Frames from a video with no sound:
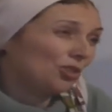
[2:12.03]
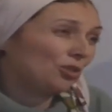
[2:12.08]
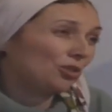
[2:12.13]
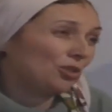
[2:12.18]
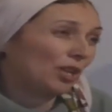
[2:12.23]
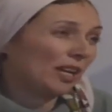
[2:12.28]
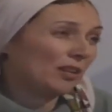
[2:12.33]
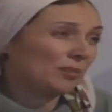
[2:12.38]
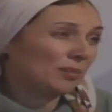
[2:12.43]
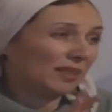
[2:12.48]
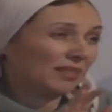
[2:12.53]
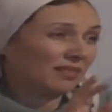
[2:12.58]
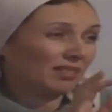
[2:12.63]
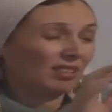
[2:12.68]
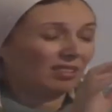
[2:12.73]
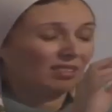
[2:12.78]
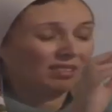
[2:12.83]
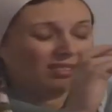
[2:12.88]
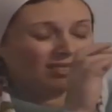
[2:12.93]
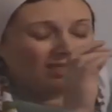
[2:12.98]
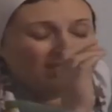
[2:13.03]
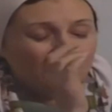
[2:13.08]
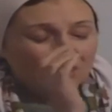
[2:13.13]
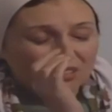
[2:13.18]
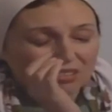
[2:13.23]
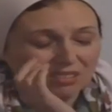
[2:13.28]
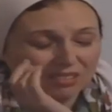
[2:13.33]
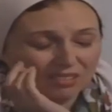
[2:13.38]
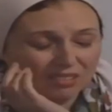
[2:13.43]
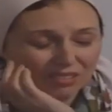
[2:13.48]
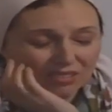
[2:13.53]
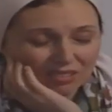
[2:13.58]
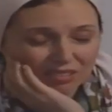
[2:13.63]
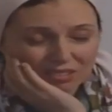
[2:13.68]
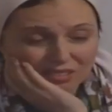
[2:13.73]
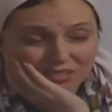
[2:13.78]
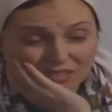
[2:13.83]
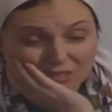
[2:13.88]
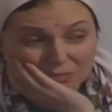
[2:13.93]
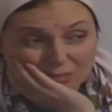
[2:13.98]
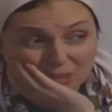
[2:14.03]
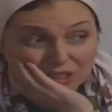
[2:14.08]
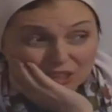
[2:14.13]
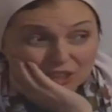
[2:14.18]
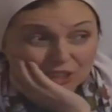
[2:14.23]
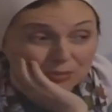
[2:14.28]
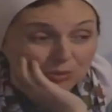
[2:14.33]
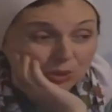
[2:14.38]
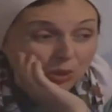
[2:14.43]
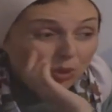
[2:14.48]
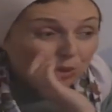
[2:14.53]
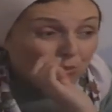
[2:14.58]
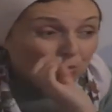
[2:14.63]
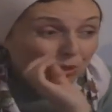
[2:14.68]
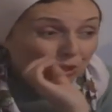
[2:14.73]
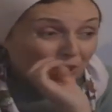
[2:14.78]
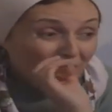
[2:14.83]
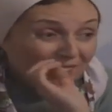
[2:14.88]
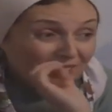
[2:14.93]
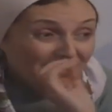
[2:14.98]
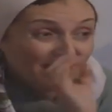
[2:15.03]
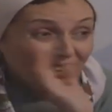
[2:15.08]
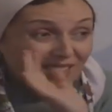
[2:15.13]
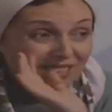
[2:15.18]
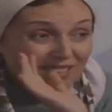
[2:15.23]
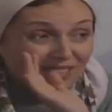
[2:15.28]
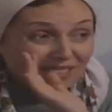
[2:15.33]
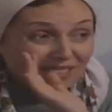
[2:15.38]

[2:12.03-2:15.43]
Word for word: şerbeti. Bak gör şimdi ölmüşlerdir